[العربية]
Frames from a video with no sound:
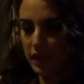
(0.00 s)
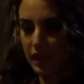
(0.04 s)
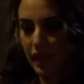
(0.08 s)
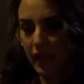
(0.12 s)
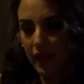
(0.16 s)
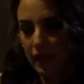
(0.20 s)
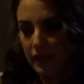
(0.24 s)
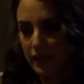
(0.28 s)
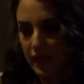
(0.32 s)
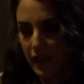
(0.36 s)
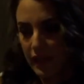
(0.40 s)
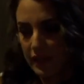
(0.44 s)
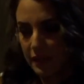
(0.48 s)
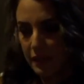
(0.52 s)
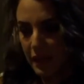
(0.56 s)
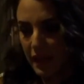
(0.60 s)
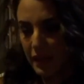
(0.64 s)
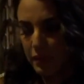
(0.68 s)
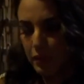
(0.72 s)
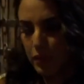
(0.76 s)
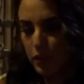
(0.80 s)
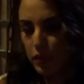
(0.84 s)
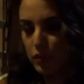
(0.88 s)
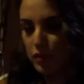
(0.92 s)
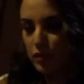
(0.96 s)
لا يعني
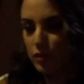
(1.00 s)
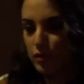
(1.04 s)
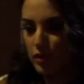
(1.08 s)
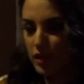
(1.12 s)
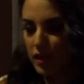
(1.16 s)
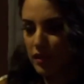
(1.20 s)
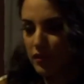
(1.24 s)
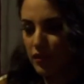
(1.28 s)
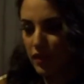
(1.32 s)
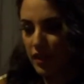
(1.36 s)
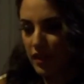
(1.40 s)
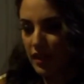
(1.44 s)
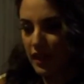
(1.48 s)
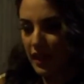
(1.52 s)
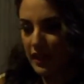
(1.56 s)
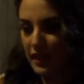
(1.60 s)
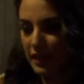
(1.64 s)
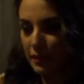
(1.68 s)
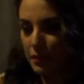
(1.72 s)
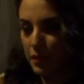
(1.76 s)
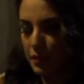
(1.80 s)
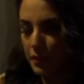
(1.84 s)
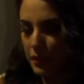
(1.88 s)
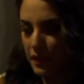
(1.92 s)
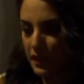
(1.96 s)
بحب الاسود اتفرج
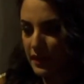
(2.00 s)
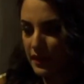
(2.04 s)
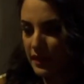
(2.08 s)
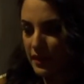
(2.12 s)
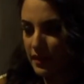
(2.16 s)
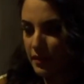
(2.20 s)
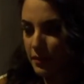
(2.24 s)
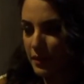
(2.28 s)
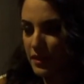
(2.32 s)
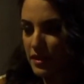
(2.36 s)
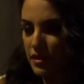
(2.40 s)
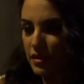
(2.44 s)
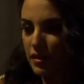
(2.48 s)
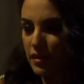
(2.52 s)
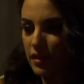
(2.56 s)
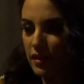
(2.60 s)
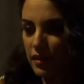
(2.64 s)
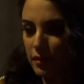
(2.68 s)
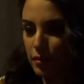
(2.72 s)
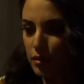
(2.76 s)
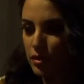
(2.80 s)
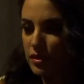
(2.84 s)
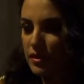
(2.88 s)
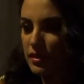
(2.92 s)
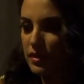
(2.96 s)
عليه من بعيد
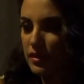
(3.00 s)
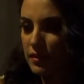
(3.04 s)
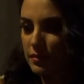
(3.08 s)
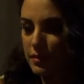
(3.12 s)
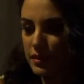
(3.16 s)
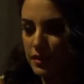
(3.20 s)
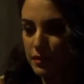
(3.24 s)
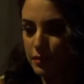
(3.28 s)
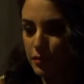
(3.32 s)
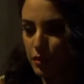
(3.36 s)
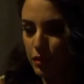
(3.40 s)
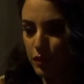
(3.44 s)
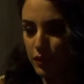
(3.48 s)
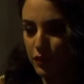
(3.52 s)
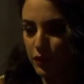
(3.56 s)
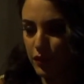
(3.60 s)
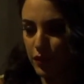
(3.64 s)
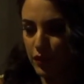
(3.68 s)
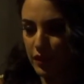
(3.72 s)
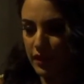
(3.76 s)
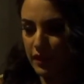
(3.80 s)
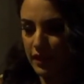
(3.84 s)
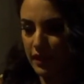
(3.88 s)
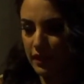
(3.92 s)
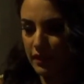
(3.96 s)
بس بصي بي
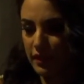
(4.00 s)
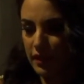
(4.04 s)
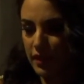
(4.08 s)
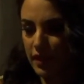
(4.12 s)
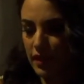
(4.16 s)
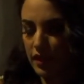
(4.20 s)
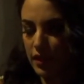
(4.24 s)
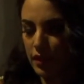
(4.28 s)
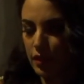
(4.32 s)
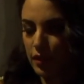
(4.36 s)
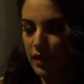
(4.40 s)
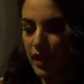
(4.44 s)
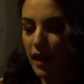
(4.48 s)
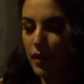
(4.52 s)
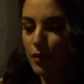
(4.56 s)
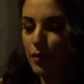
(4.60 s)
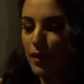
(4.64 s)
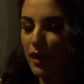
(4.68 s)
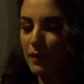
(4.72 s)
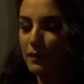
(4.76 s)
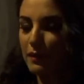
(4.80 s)
بيفرق يعني لا